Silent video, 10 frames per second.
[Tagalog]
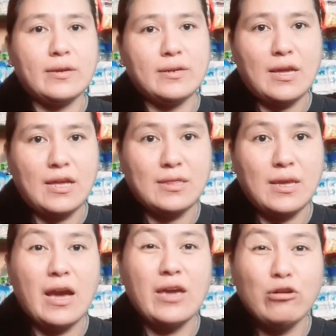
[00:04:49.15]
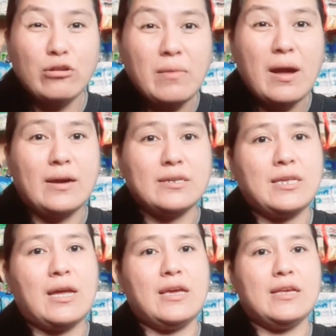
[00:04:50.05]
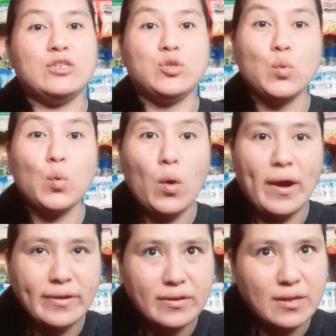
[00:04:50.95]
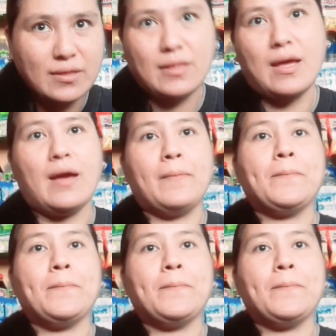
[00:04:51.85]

180, ngayon mga kasari is 200 na.